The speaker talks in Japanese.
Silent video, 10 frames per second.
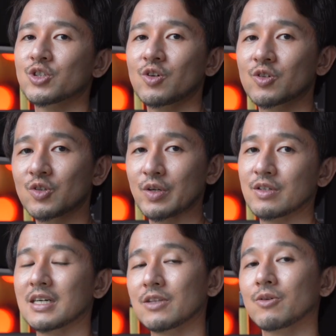白く撮れ
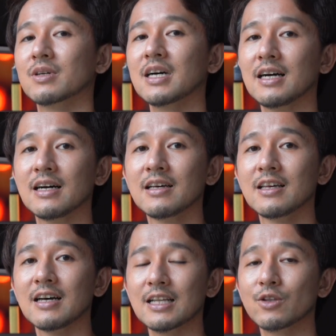るかとか、
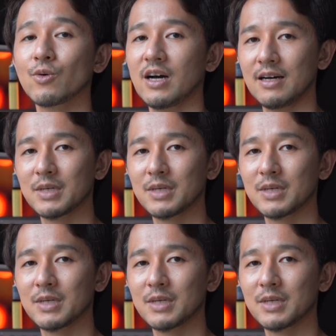あとは